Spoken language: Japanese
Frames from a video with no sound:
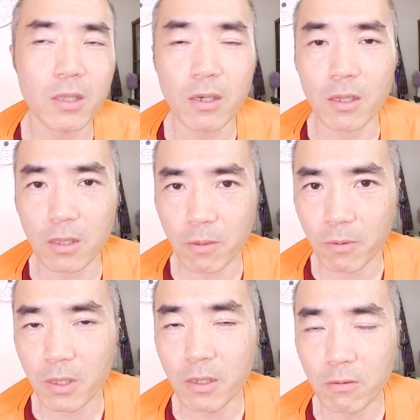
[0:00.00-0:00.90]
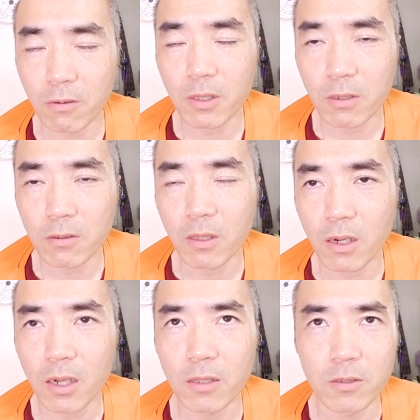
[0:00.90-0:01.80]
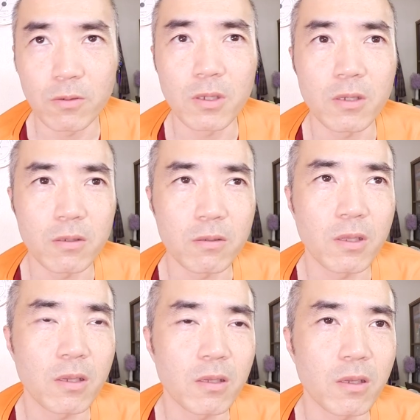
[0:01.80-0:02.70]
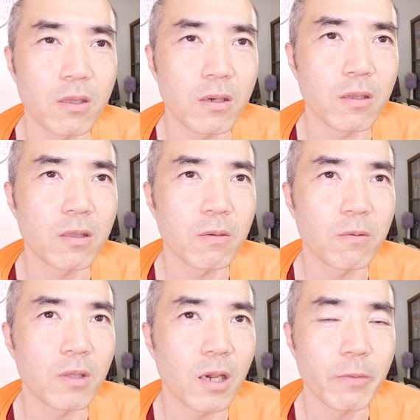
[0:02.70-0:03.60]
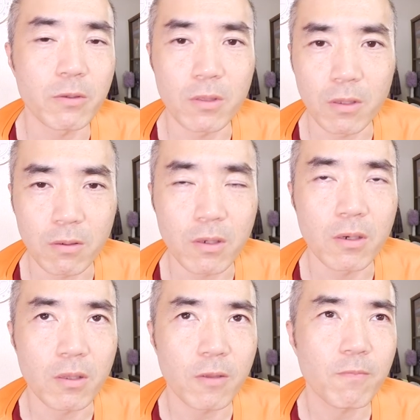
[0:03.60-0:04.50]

けなかったもんねウォーキングって半ジョギングね行けなかったもんで雨降ってるからね